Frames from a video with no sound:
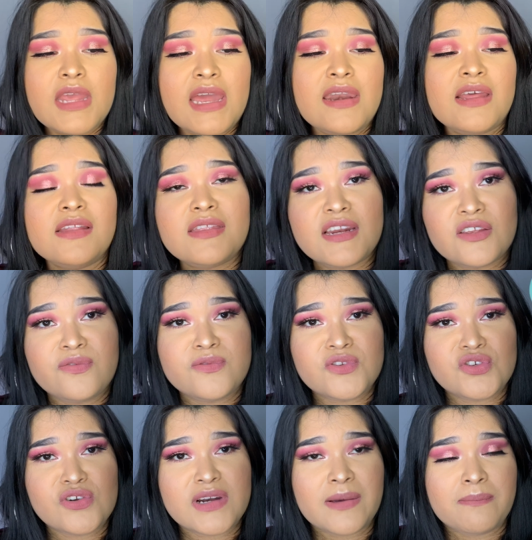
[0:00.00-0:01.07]
Tiene tres
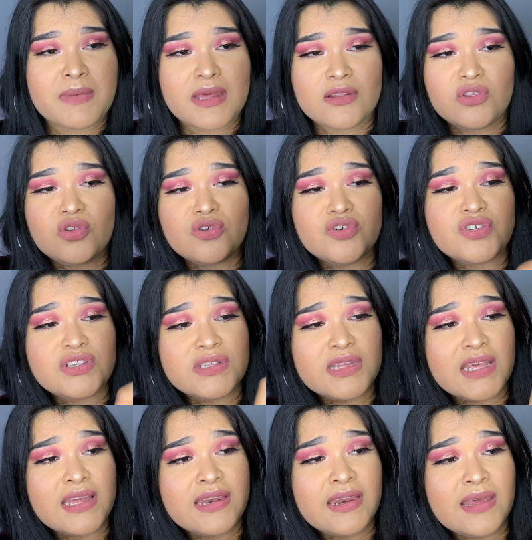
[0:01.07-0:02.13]
funcionamientos.
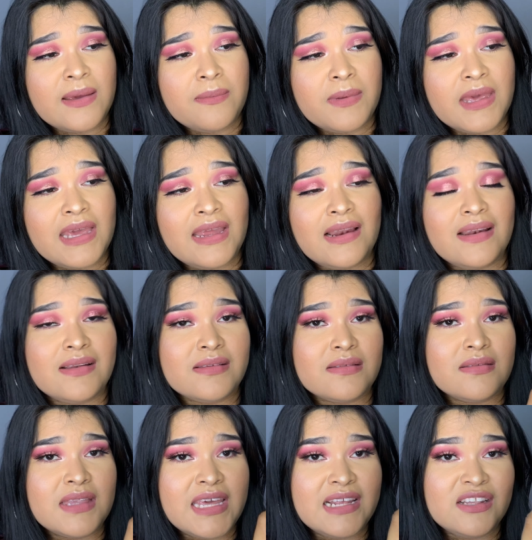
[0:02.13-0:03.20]
Tiene el
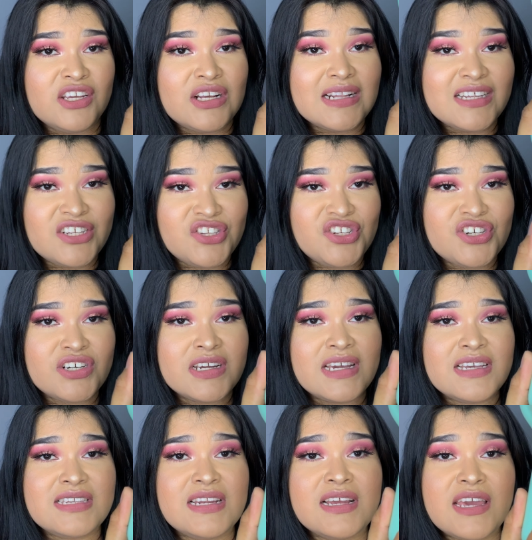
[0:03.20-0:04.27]
Daily Cleanser,
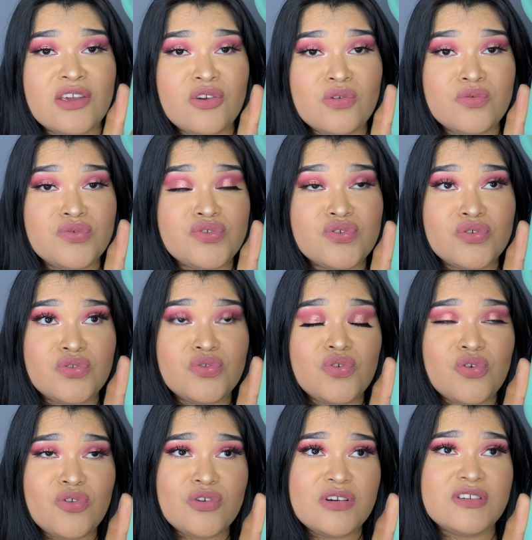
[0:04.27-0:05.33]
que es el que yo uso
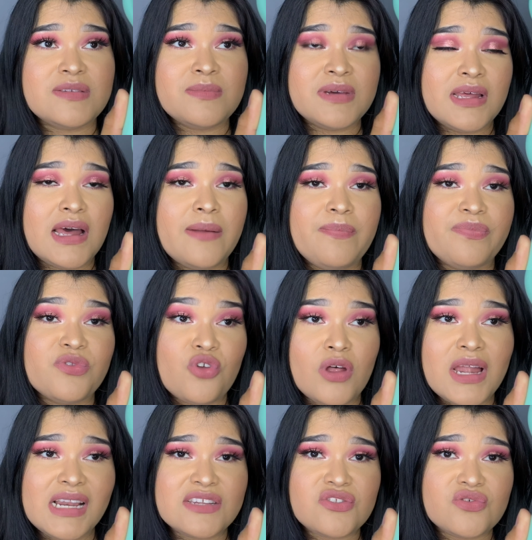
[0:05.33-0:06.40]
todas las